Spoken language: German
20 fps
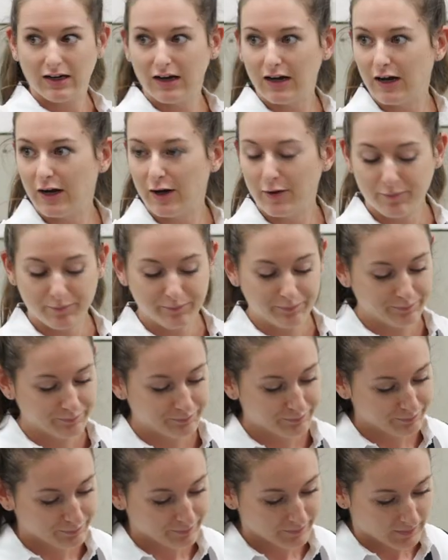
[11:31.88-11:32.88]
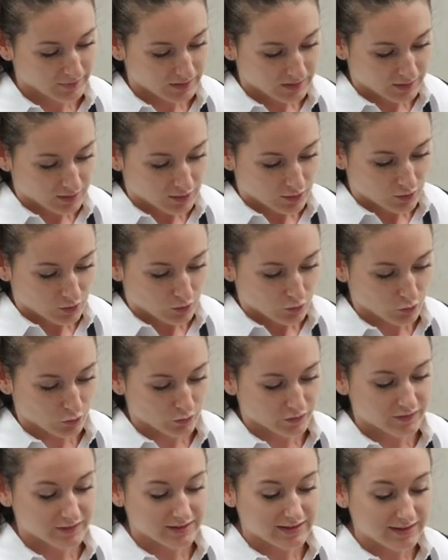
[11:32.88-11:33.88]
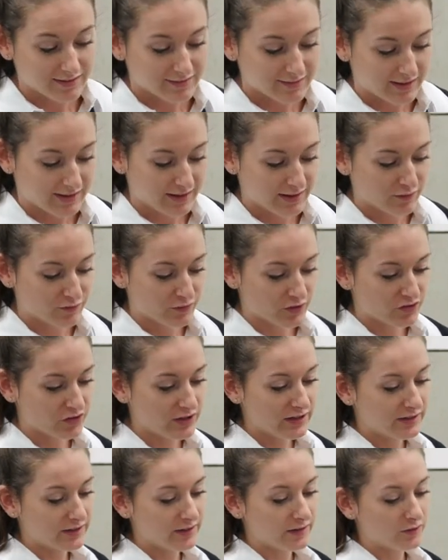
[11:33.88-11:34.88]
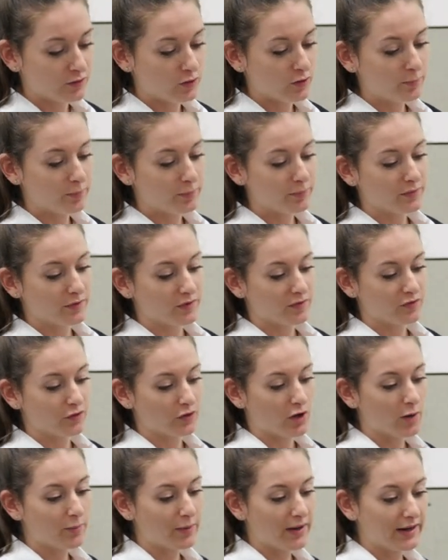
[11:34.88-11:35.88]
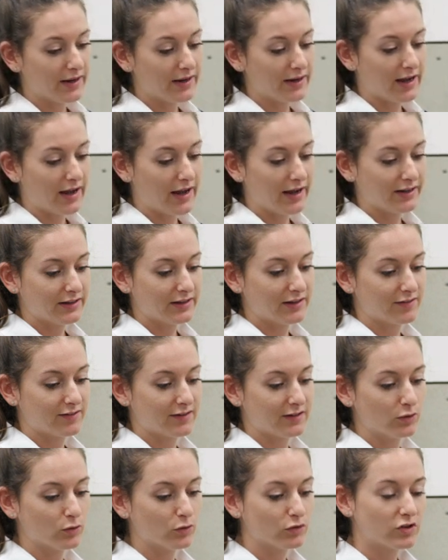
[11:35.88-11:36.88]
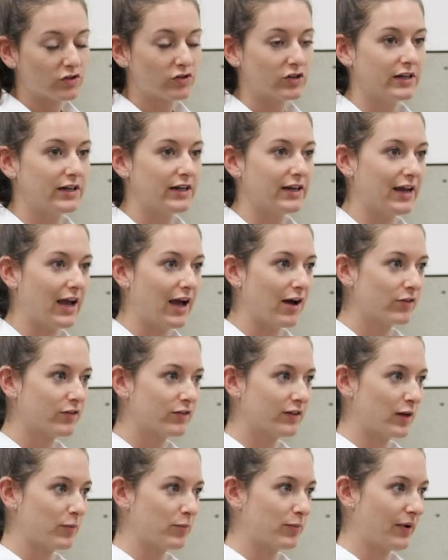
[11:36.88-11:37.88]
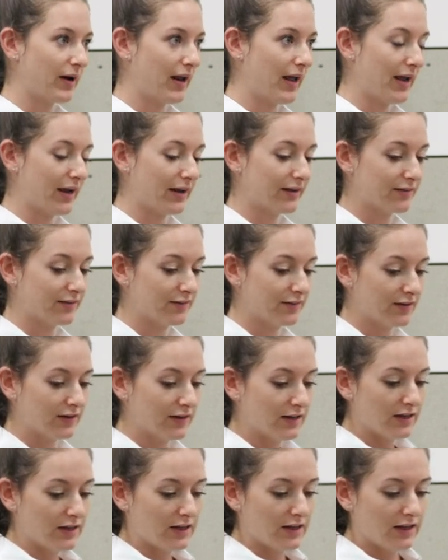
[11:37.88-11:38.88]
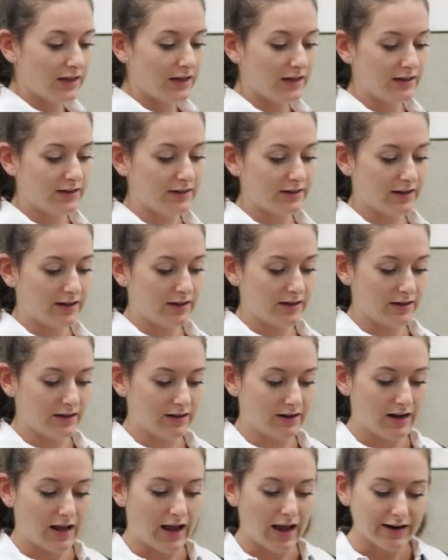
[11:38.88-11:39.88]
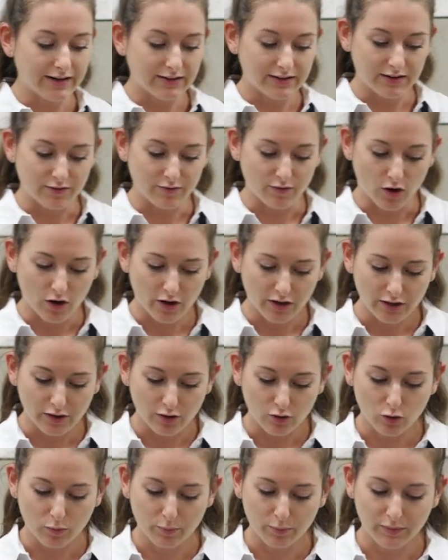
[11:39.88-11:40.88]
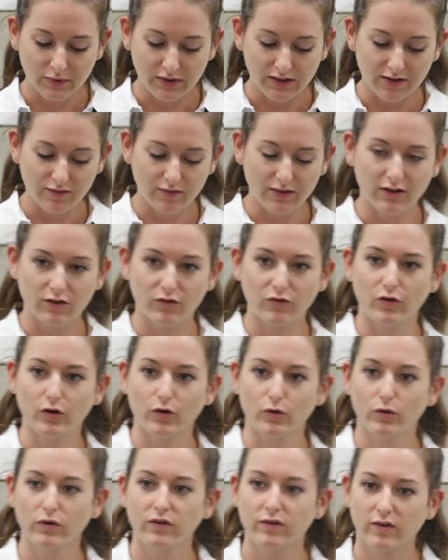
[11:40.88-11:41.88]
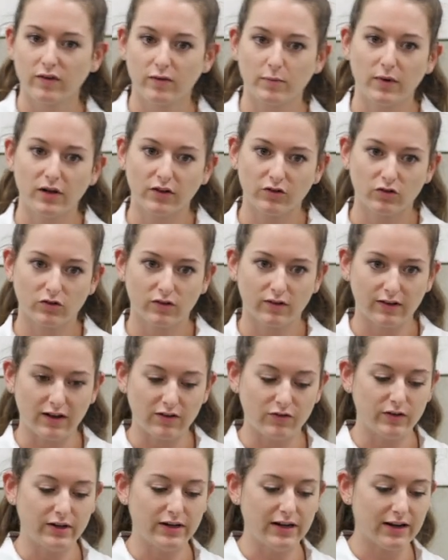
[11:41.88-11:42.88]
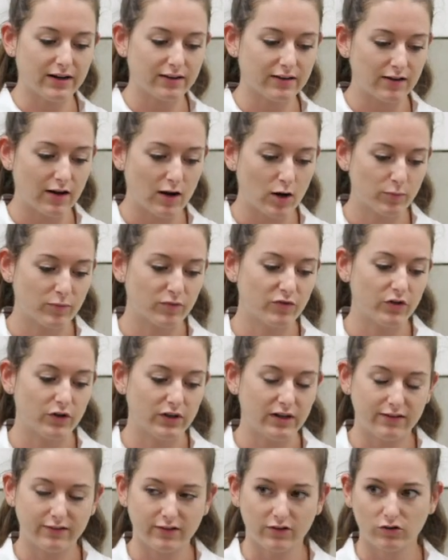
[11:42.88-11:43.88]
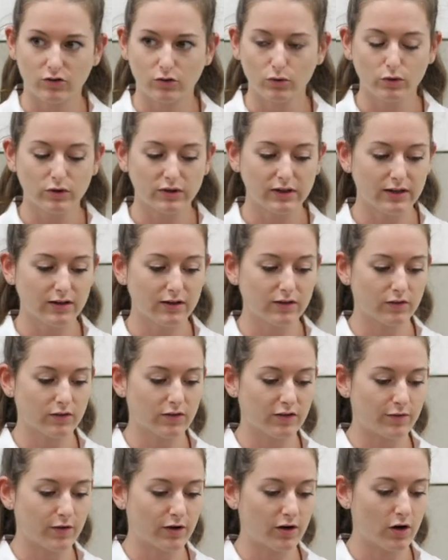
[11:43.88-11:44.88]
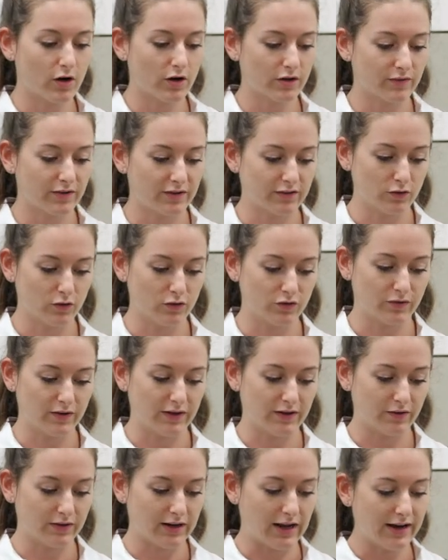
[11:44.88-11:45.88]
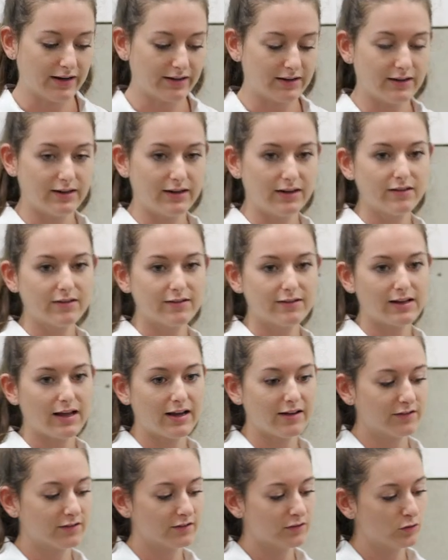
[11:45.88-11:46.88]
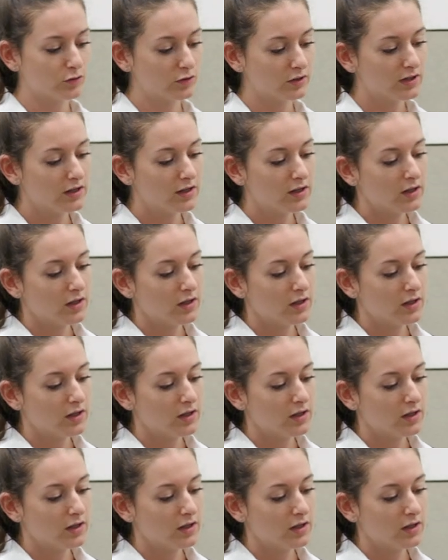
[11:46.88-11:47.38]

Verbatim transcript: Ähm, und diese verschiedenen Typen von Abhängigkeiten sind unterschiedlich ausgeprägt in den IT-Warengruppen, die wir für uns mal definiert haben für diese Studien, und zwar Hardware, Software und it dienstleistungen